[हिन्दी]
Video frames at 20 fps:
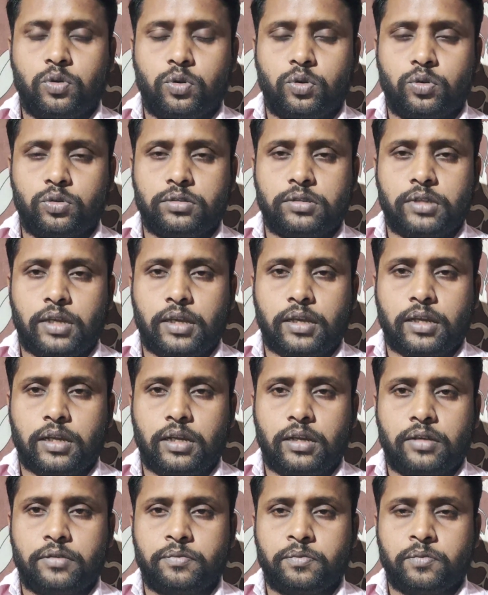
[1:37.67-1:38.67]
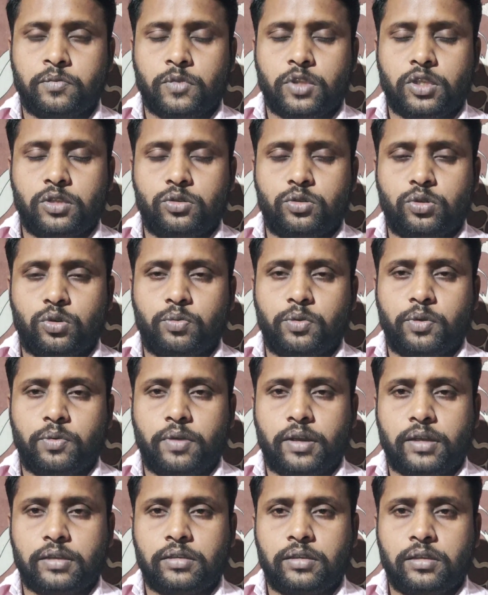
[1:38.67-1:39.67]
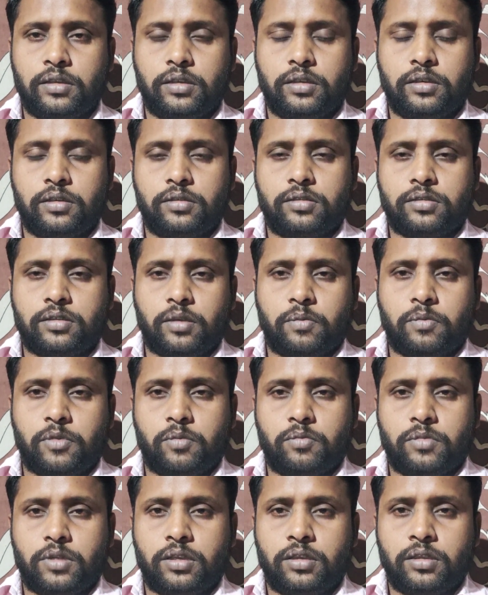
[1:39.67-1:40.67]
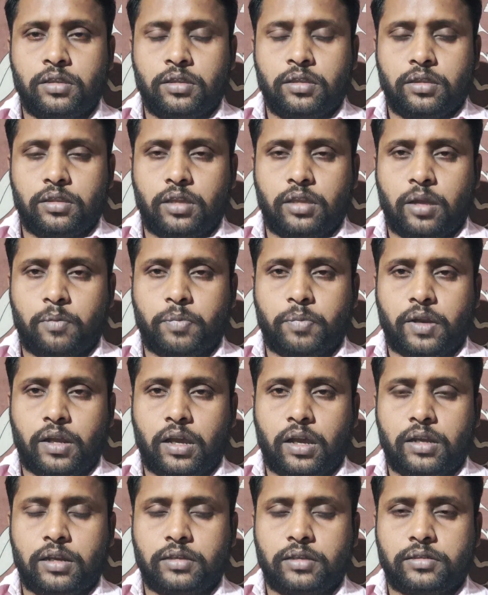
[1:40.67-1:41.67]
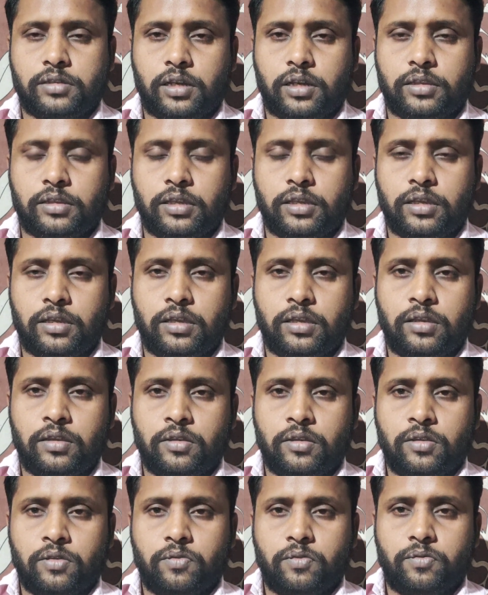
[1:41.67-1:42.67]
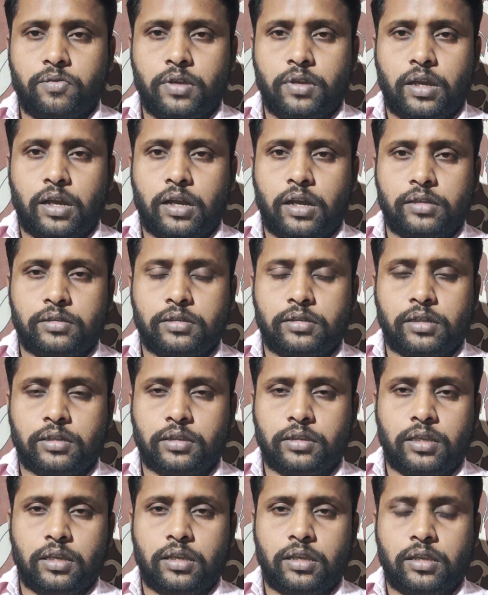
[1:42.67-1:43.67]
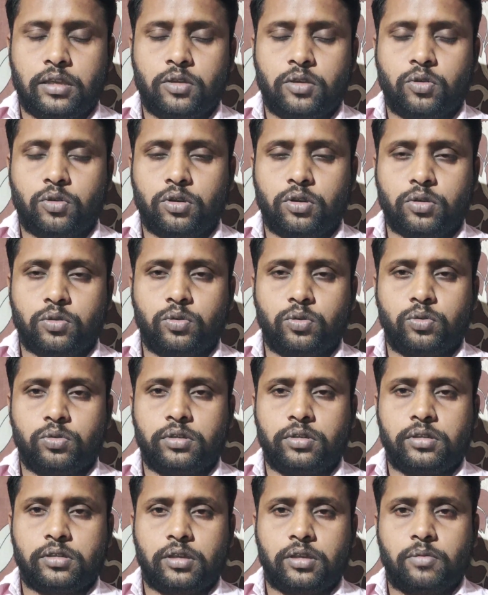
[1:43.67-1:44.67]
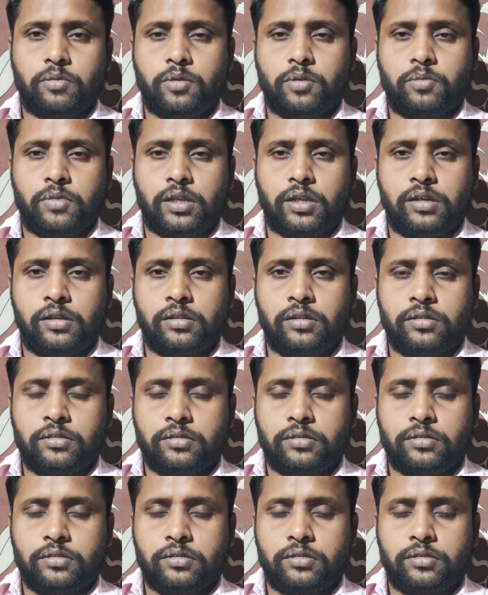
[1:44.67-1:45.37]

हो जाएगा जो भी भक्त इस समय में धाम पर आना चाहते हैं वे आ सकते हैं और गुरुजी से भी मिल